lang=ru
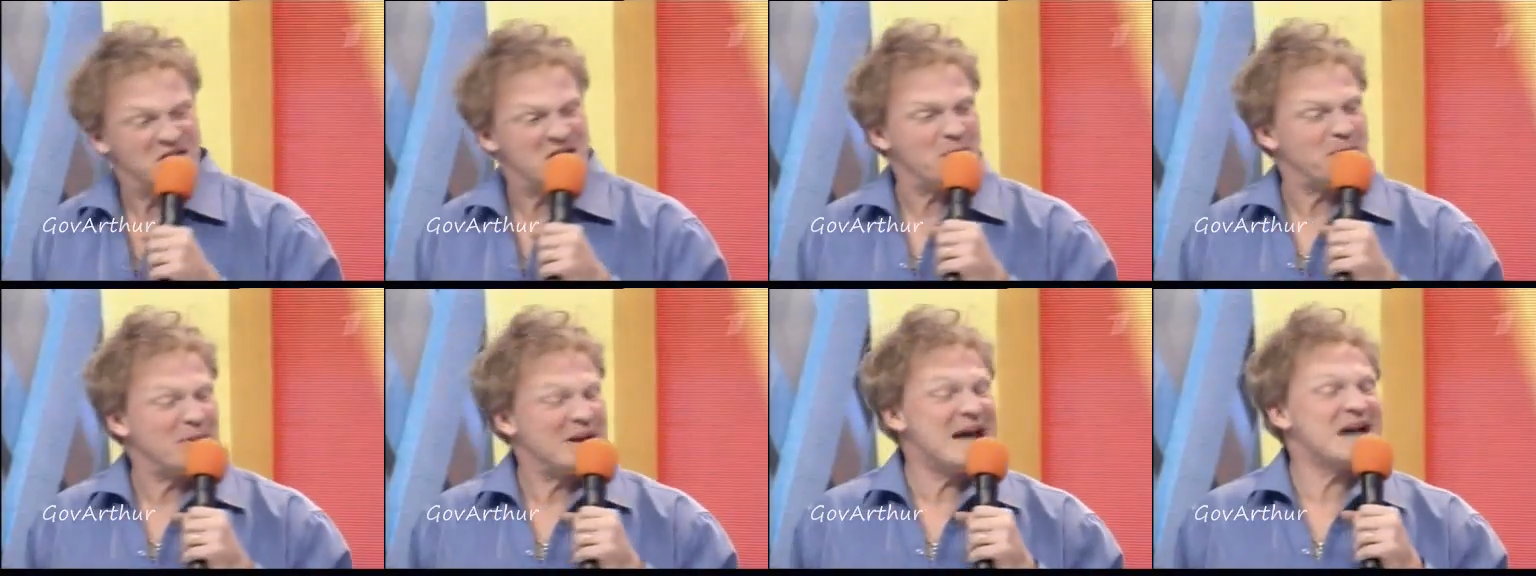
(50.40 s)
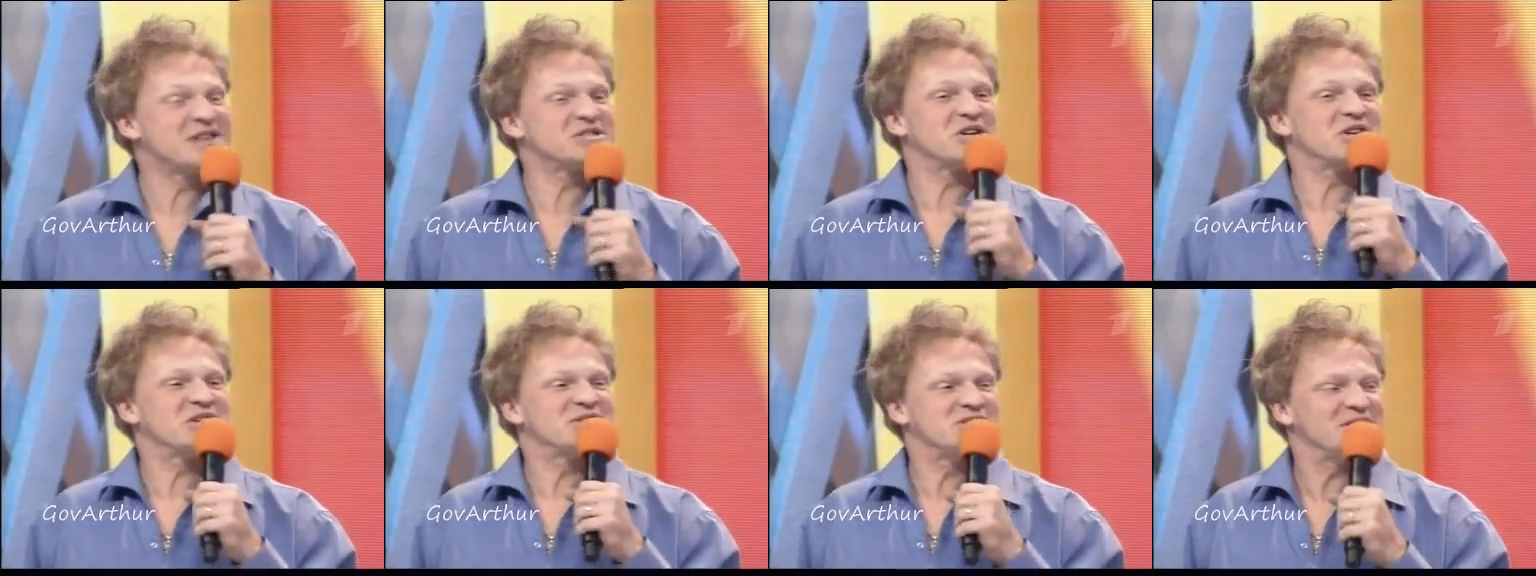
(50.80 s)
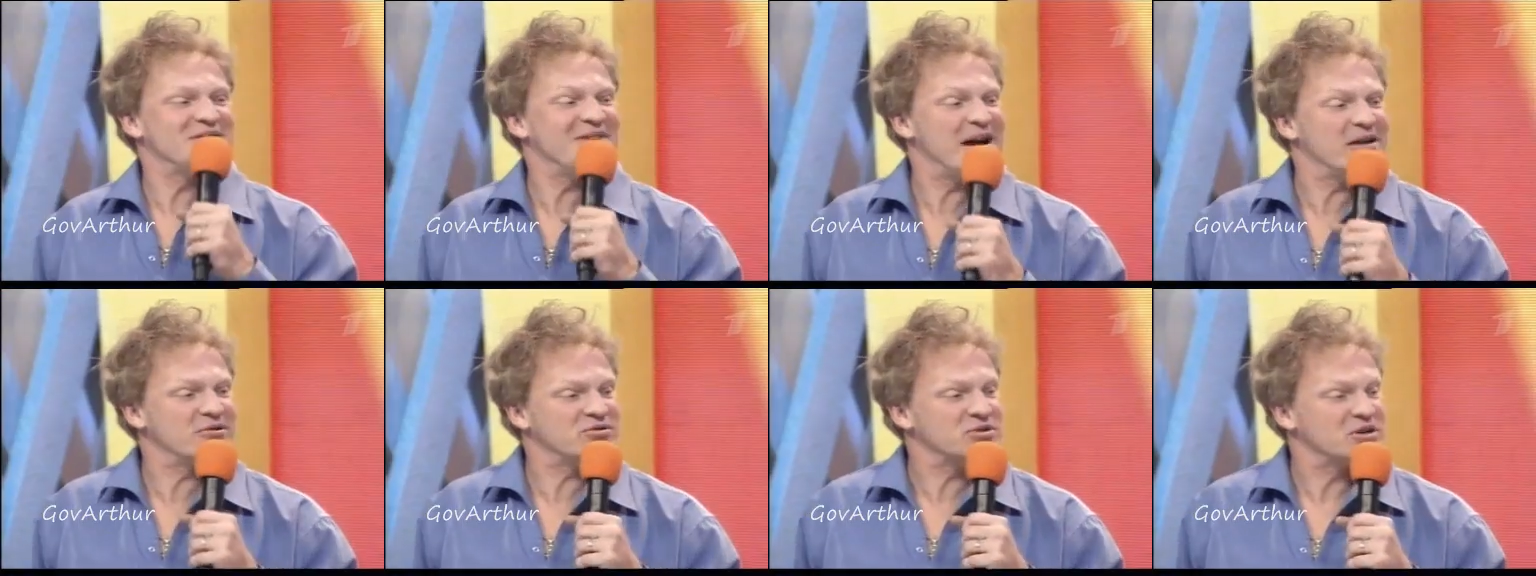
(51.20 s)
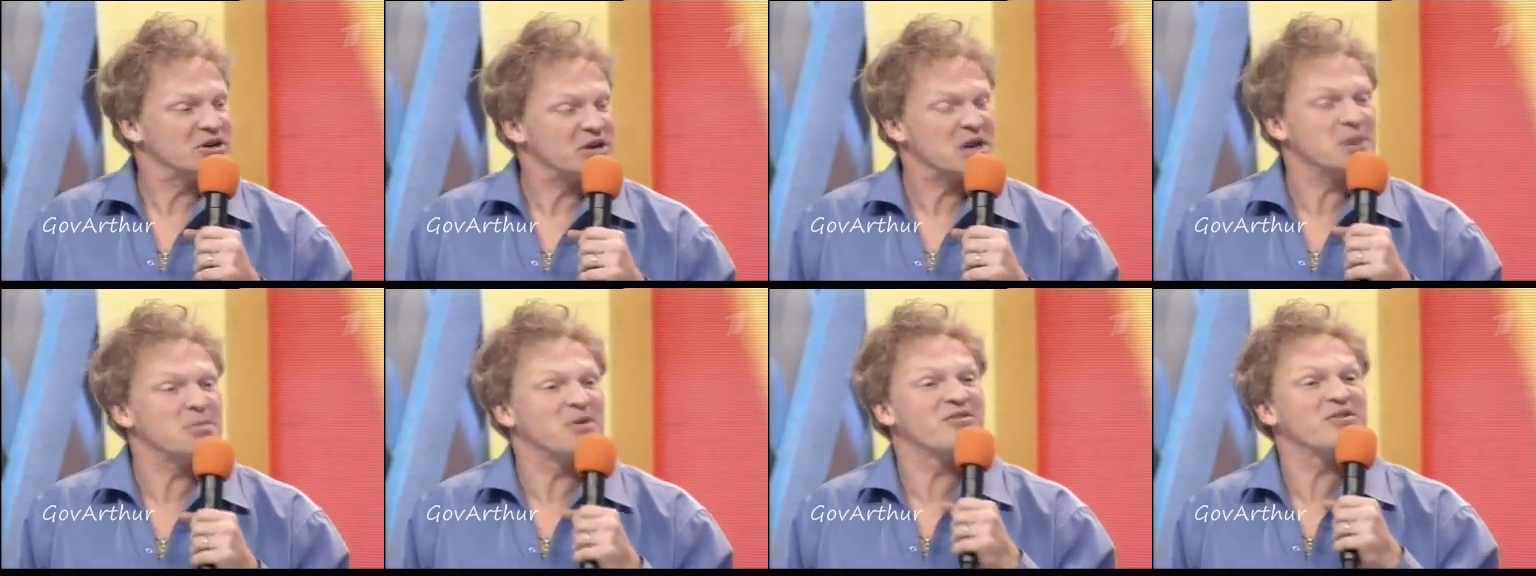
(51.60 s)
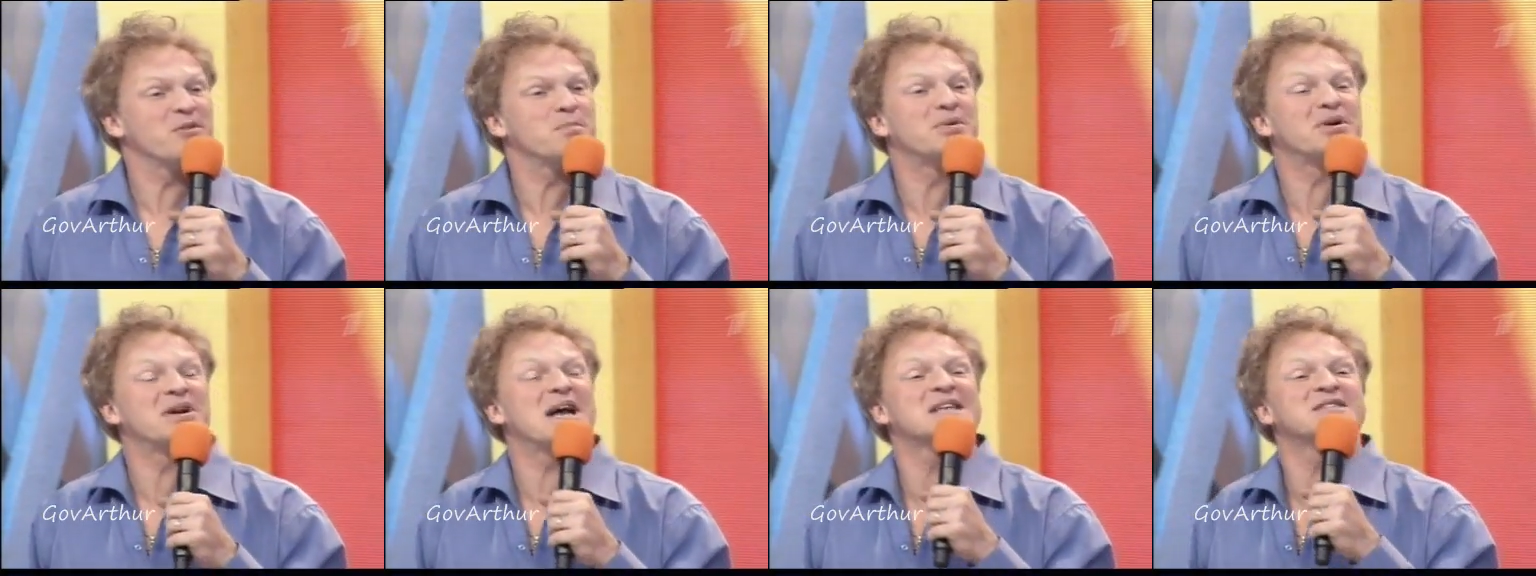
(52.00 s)
они на пляже раздеваются, рыба
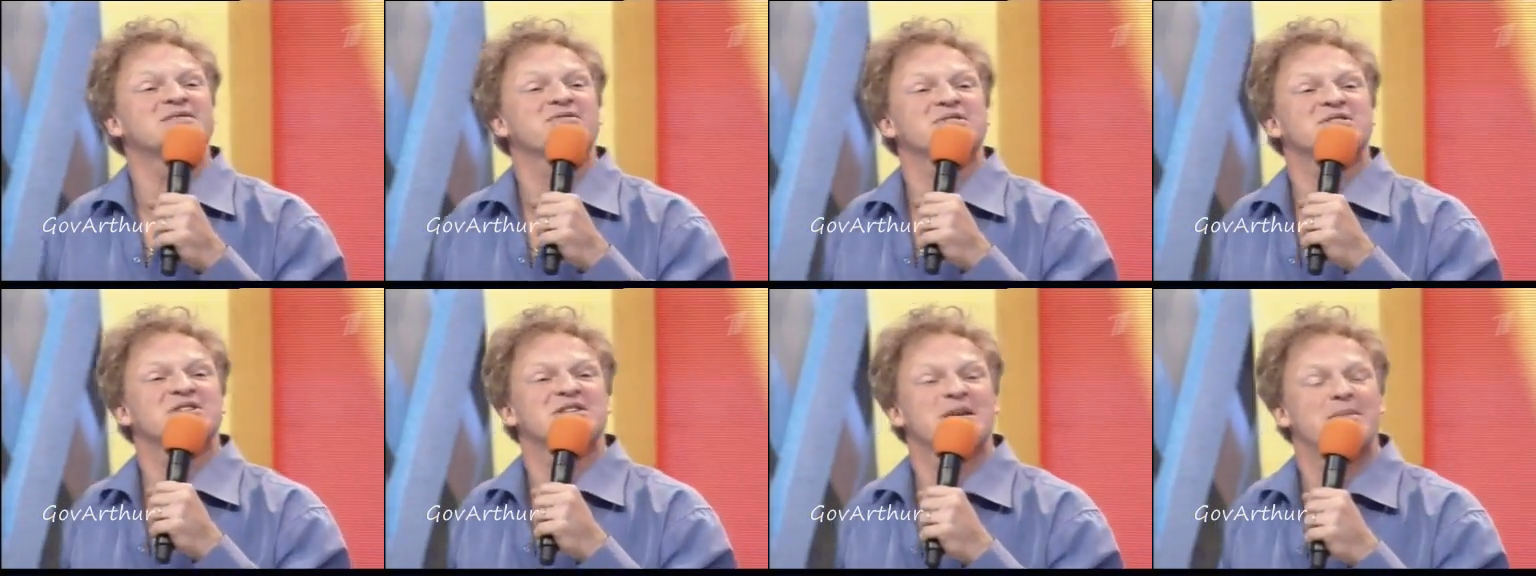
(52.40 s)
выбрасывается